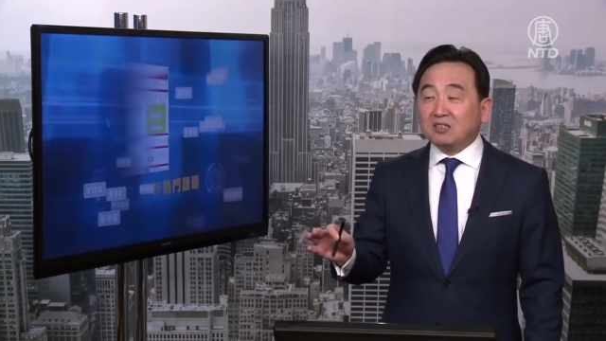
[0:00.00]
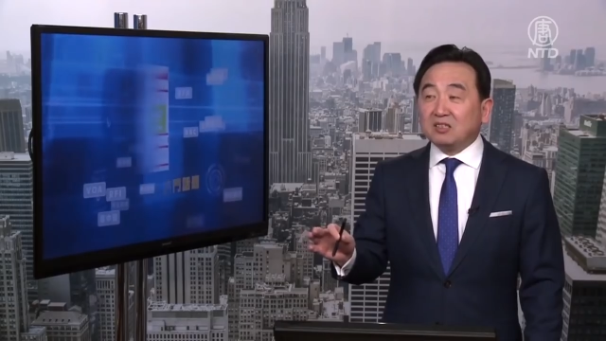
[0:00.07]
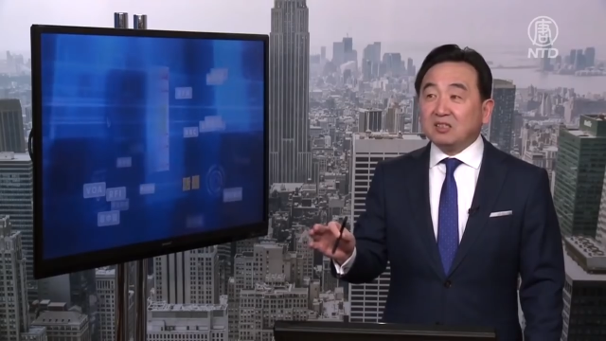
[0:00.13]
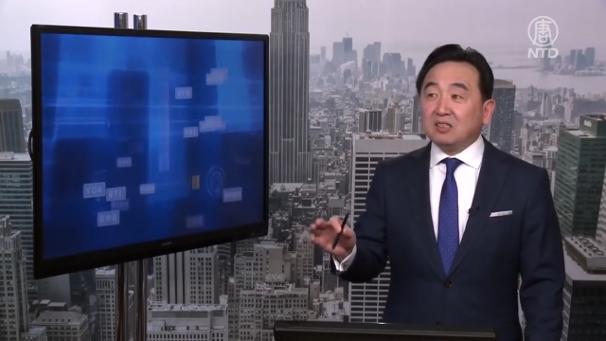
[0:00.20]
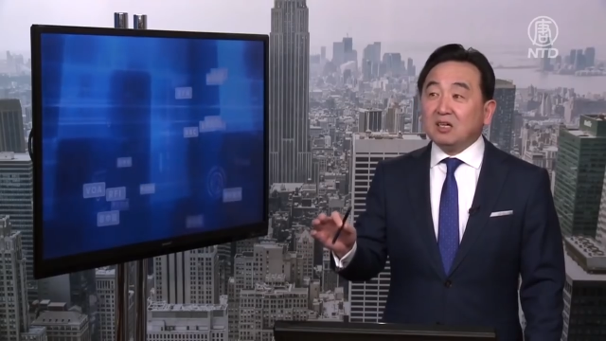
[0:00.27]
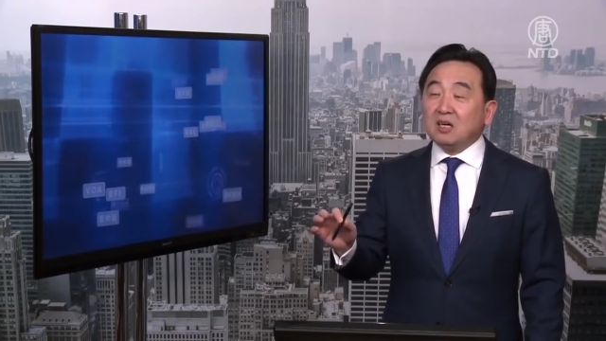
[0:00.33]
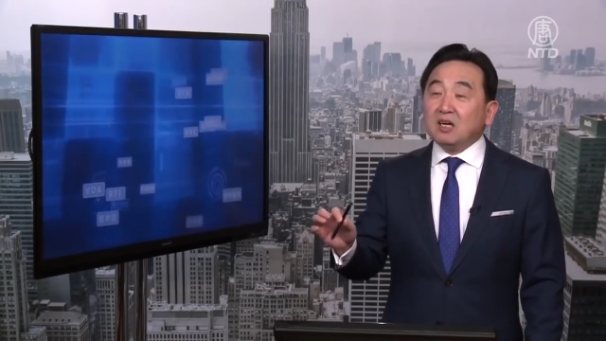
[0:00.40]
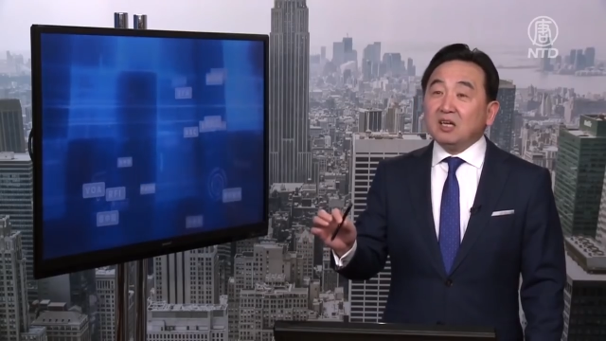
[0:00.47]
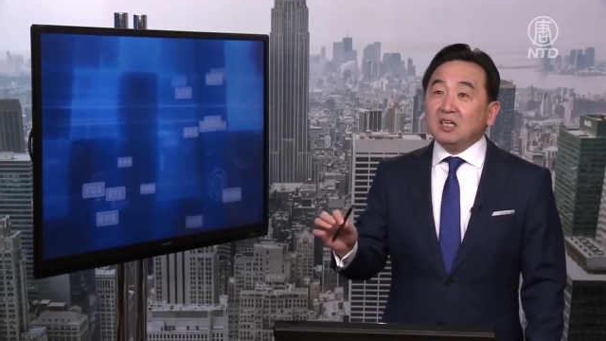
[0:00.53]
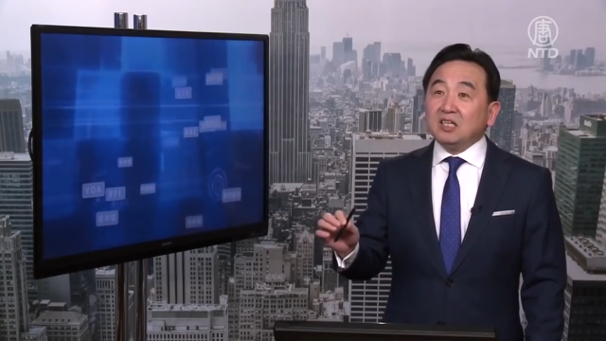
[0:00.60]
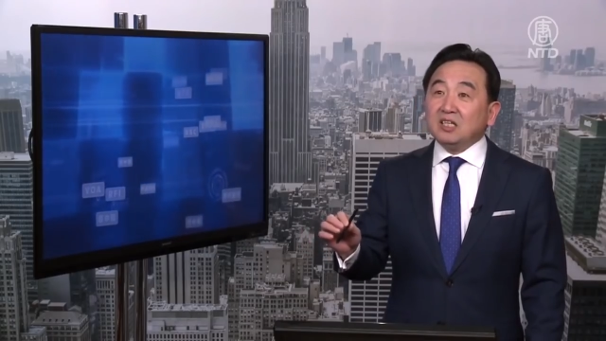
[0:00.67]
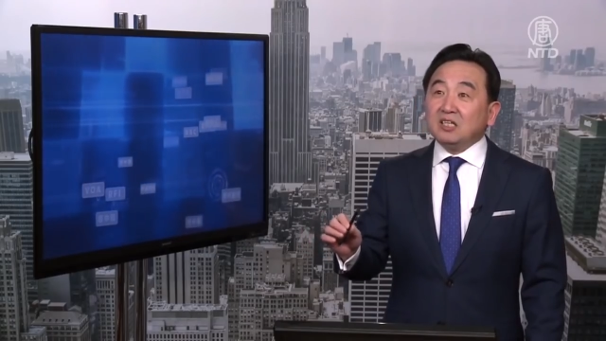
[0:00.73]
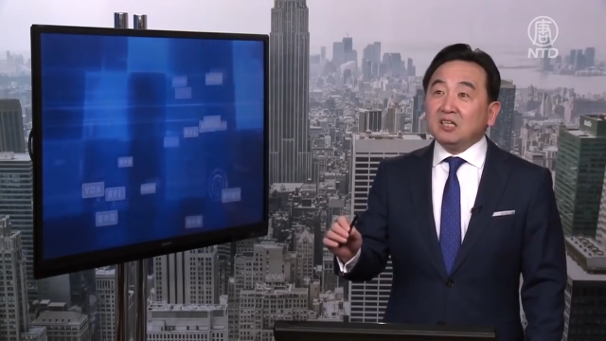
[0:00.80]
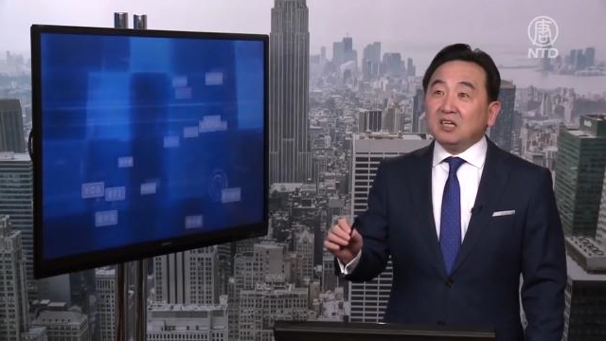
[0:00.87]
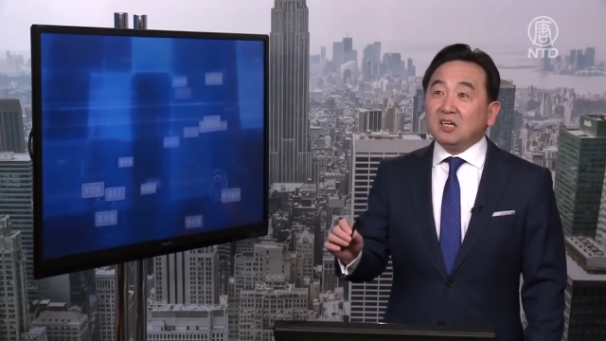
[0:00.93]
式，
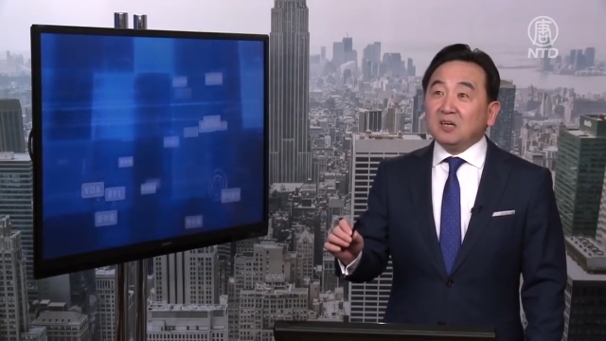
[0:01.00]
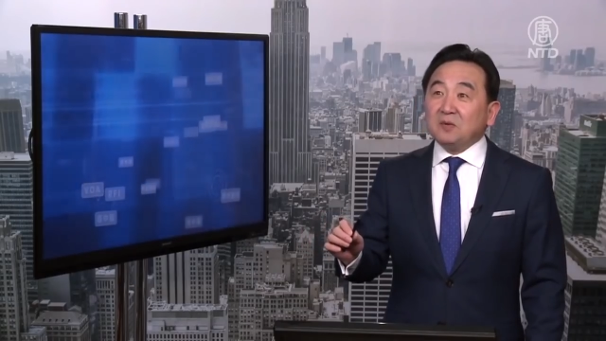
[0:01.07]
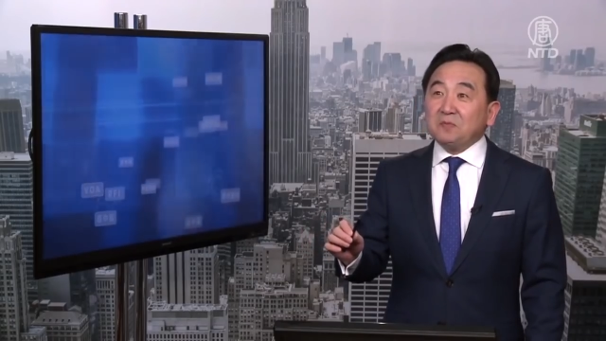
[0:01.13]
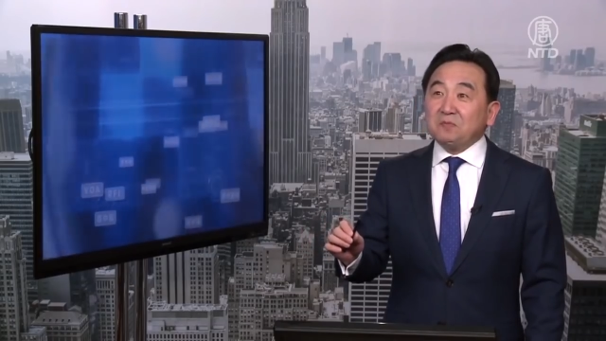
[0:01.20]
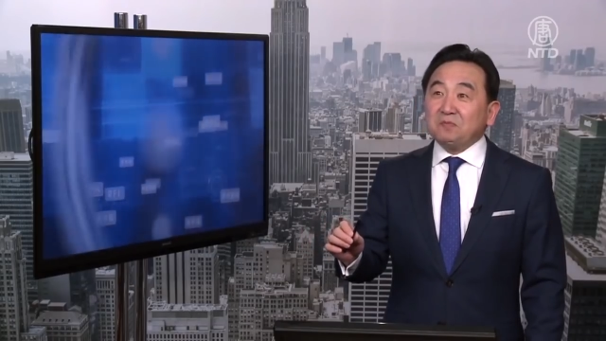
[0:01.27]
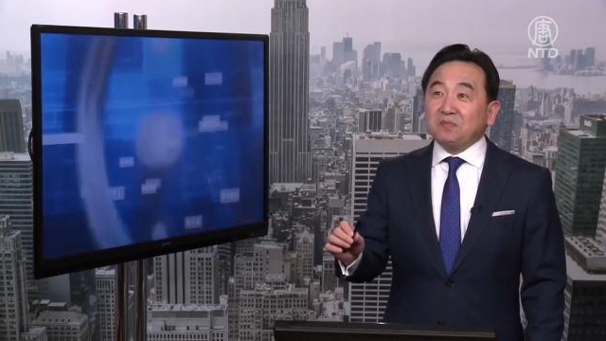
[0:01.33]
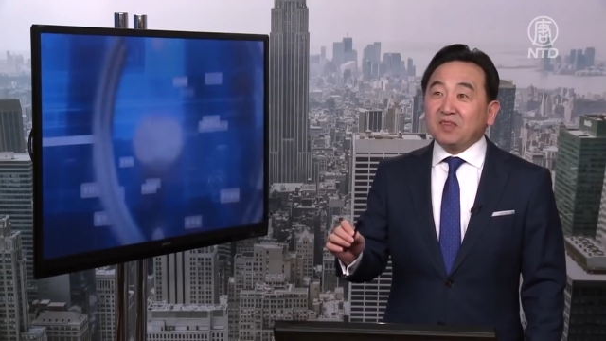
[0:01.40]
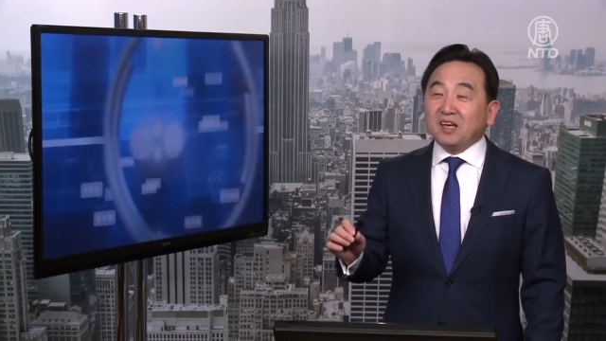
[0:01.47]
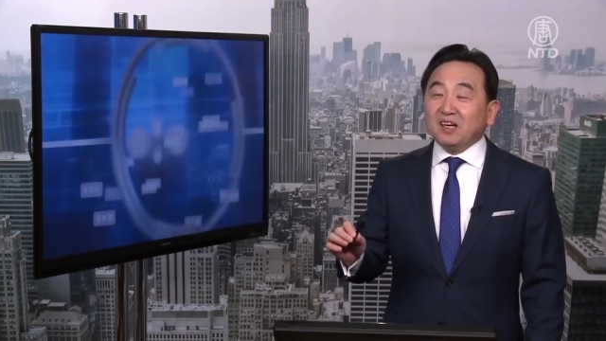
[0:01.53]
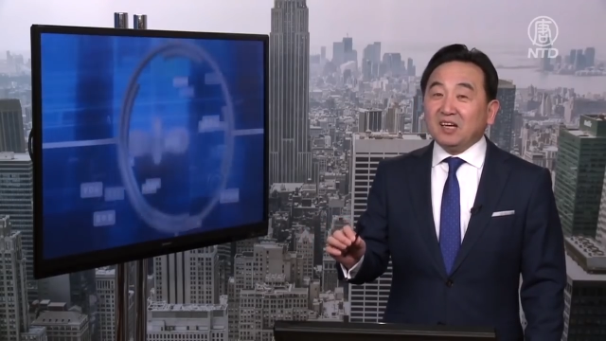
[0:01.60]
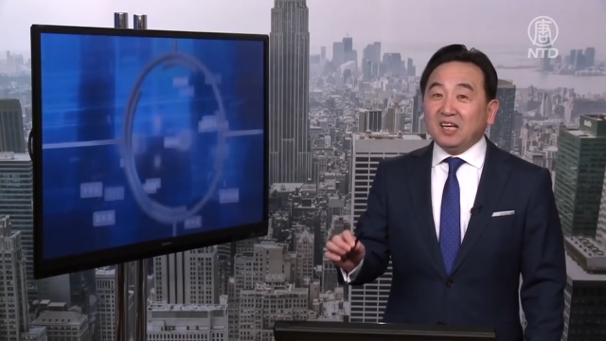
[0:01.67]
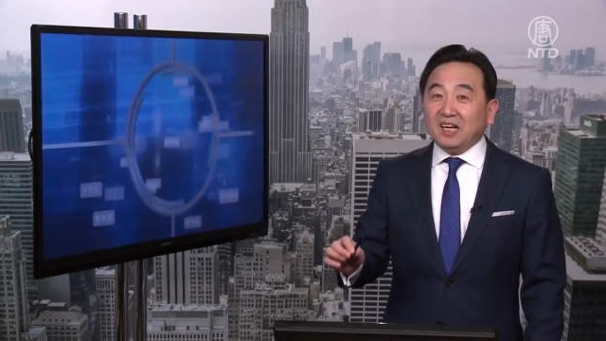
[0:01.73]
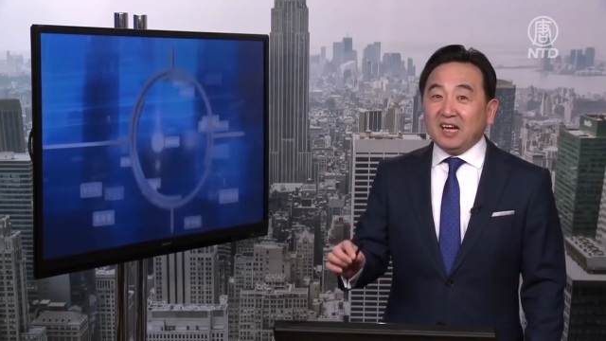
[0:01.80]
一个李